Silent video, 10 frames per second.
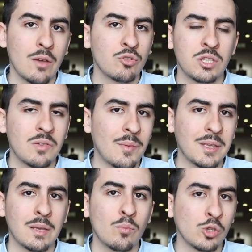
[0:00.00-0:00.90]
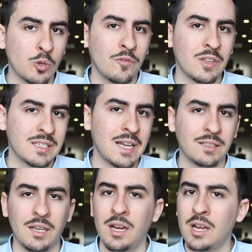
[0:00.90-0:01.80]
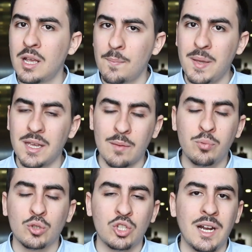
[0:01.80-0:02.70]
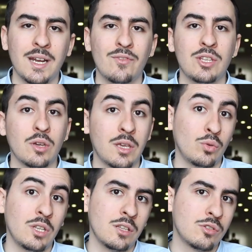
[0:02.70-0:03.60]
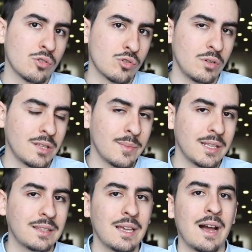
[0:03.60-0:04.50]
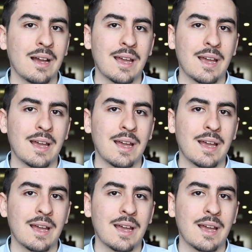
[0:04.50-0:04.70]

che oggettivamente è molto più versatile per appunto girare video e che utilizzo solitamente a